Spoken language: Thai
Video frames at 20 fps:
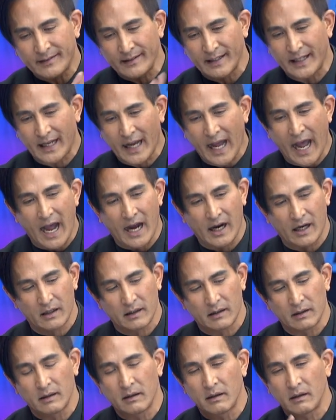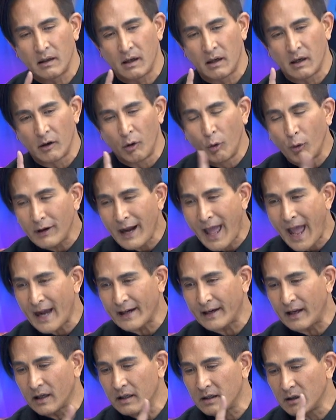4ครั้งลูกแรก
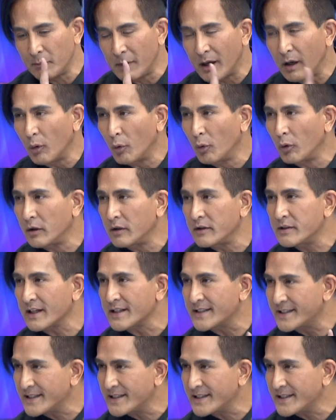เนี่ยคือบอลลูนจาก